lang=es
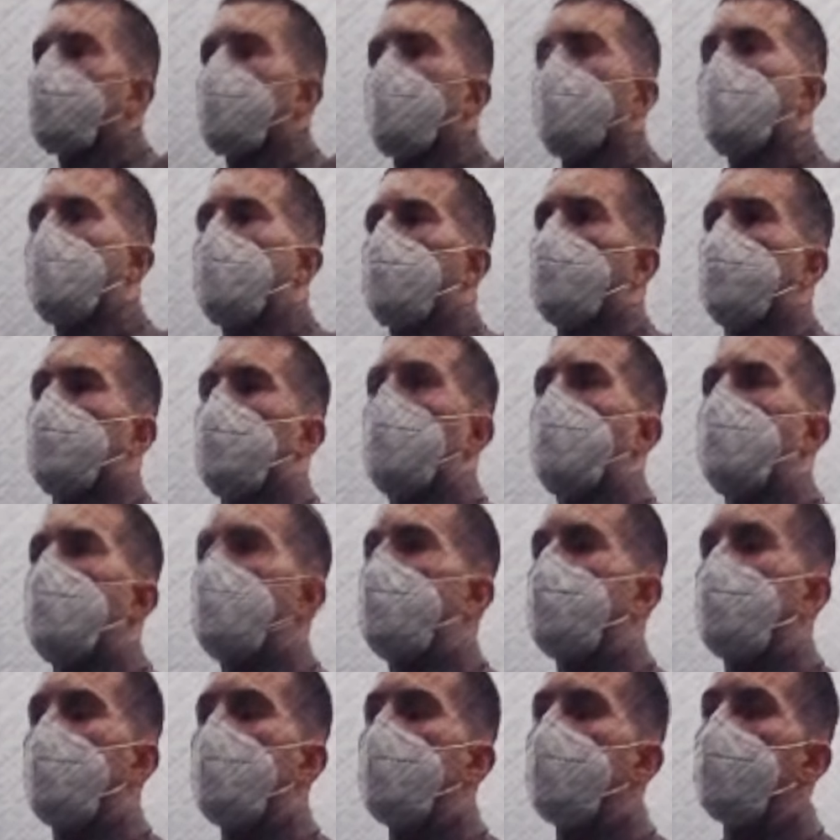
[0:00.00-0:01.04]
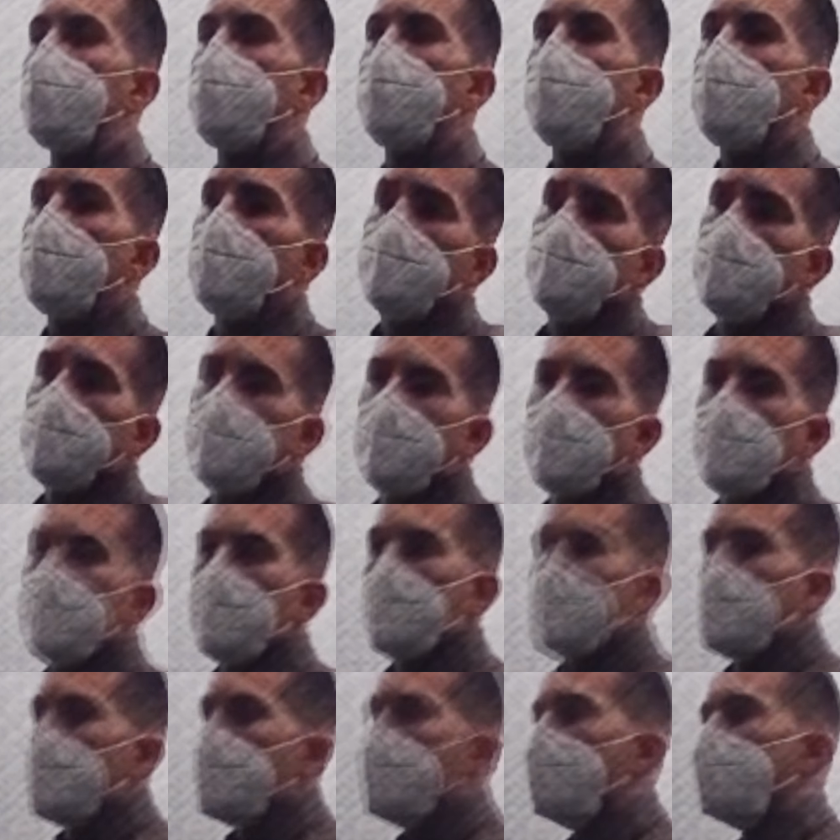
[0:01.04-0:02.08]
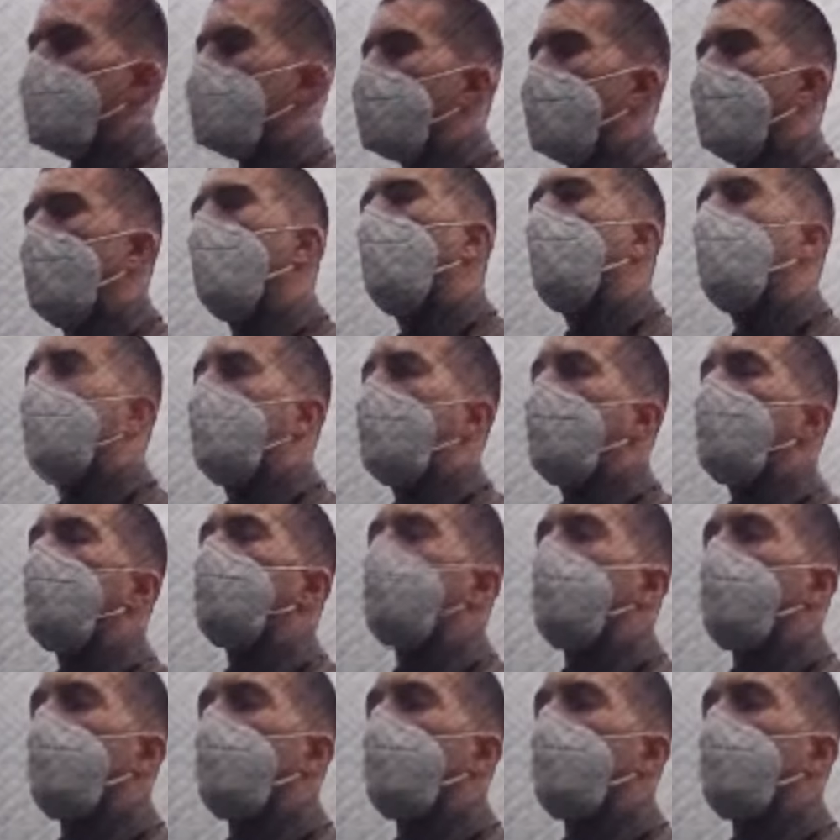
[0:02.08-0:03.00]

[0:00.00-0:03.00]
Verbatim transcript: del 2026 y trabajo para ello todos los